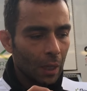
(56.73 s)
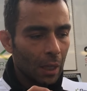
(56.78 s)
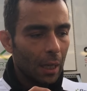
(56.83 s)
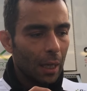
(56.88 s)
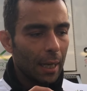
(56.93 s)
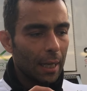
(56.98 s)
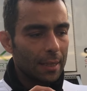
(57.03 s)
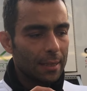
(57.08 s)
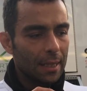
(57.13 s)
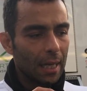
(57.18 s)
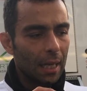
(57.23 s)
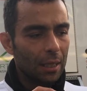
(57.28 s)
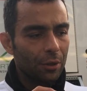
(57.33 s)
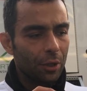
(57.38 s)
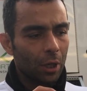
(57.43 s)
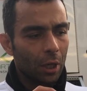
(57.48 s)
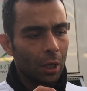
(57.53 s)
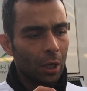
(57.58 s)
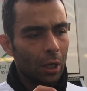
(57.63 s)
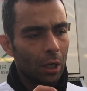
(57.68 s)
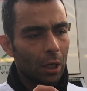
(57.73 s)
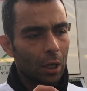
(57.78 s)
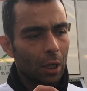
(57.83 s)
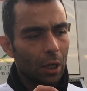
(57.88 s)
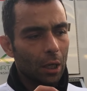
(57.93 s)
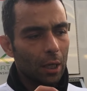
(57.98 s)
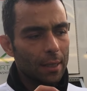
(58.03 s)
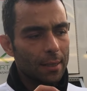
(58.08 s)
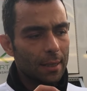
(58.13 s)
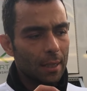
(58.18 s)
è stato,
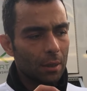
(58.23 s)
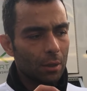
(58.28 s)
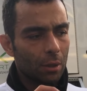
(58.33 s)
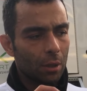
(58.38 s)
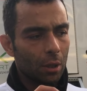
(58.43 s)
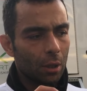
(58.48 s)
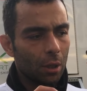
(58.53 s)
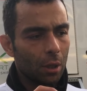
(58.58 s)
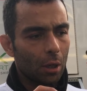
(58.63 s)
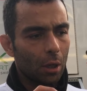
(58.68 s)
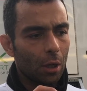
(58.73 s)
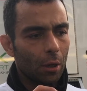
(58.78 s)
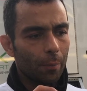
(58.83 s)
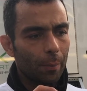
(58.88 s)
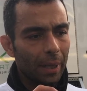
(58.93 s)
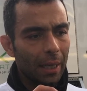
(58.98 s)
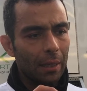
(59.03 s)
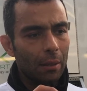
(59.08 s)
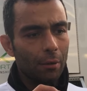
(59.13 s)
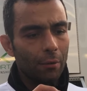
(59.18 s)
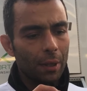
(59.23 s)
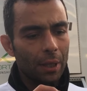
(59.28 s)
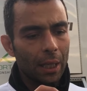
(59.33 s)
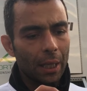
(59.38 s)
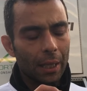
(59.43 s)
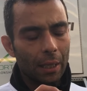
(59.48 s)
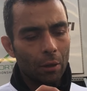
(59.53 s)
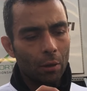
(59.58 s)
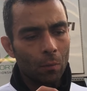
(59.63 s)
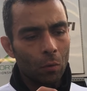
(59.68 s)
è stato bello
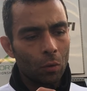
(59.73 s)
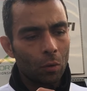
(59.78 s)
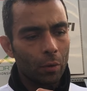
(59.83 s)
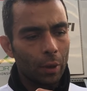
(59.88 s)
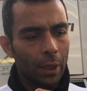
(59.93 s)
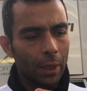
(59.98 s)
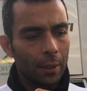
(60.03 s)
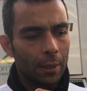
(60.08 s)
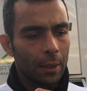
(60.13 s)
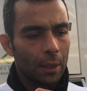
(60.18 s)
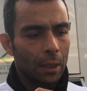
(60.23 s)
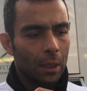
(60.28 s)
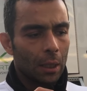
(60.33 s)
vedere comunque